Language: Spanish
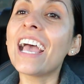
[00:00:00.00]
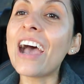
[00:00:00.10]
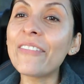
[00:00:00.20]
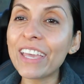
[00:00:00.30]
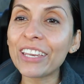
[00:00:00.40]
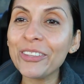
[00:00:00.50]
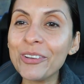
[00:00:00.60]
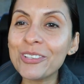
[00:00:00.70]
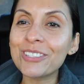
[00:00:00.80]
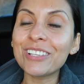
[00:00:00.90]
a
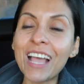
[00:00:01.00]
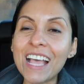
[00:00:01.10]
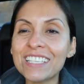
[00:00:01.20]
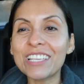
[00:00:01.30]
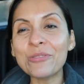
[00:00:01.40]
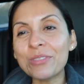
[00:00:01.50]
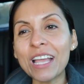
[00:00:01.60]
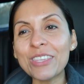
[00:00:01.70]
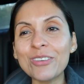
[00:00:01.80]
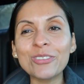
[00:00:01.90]
vernos hace un
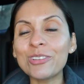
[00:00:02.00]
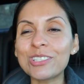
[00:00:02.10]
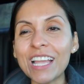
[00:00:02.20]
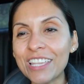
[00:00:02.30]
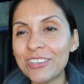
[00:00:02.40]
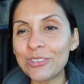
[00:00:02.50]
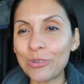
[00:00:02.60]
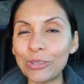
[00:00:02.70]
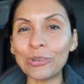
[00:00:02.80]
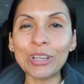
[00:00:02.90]
año, dos años,
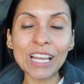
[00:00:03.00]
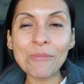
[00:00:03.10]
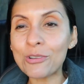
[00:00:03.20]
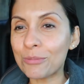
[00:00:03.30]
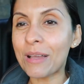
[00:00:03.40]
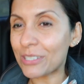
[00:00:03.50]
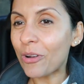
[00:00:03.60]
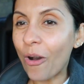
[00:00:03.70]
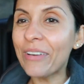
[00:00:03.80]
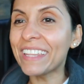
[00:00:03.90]
cuando éramos más
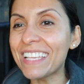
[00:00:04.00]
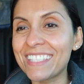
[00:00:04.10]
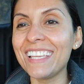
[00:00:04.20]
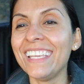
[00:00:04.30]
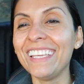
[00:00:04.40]
jóvenes.